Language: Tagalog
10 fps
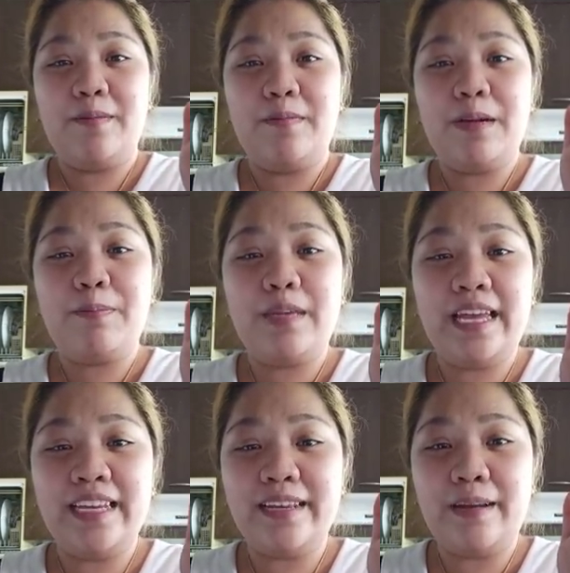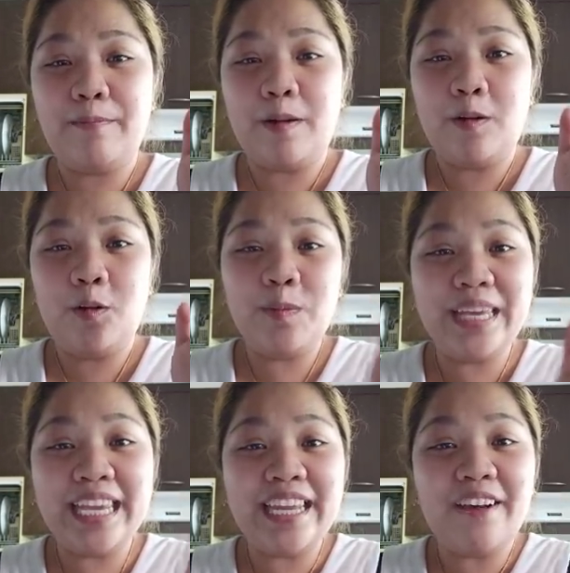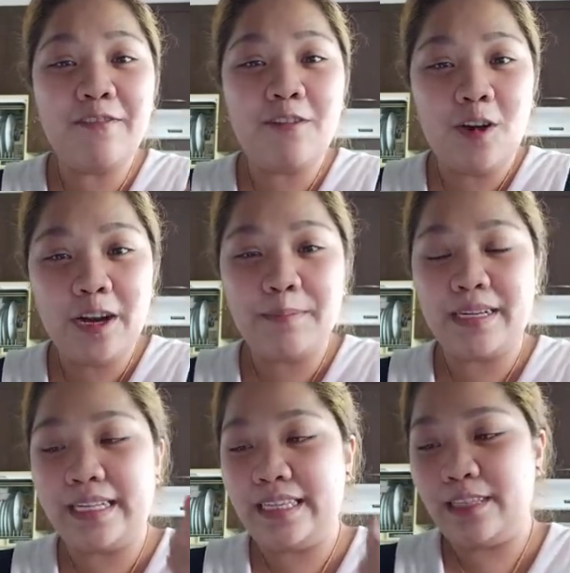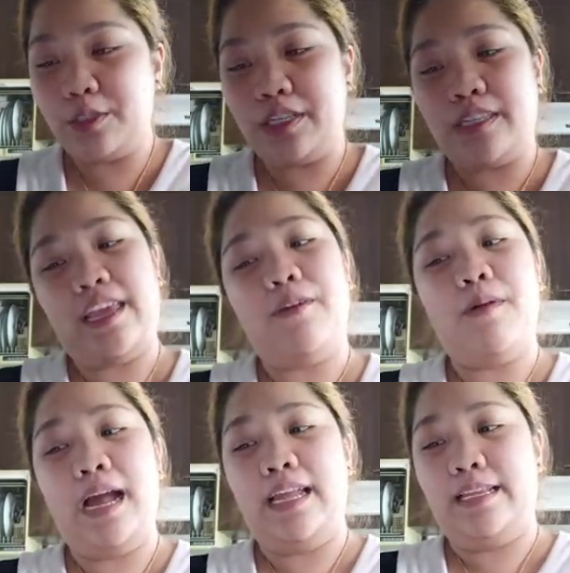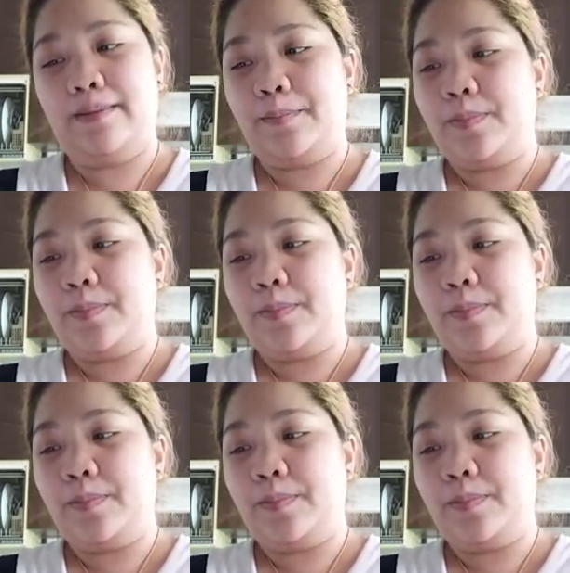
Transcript: magbigay na, humingi ng form na nandito sa Taiwan,